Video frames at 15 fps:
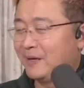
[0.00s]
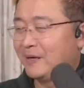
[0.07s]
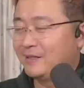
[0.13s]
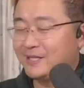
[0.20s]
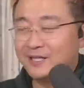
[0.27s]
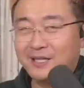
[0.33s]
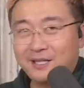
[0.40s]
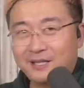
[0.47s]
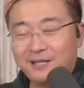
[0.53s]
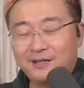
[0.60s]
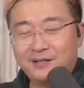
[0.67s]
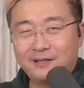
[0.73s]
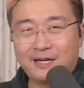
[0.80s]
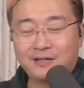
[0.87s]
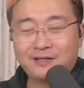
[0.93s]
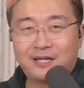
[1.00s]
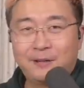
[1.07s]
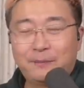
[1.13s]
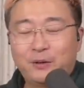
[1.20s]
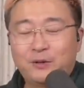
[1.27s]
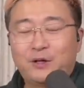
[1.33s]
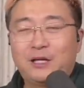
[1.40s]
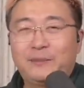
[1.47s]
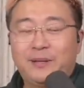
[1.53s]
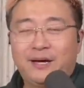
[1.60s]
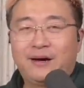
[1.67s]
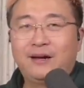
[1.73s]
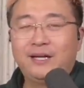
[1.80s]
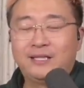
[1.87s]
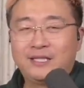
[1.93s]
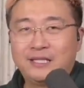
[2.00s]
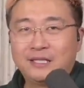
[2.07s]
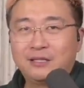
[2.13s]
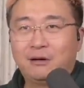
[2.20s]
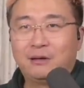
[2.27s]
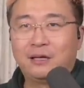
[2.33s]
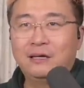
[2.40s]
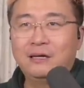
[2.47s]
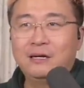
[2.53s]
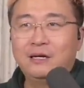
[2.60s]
在那个刚才的报道里面啊，也提到了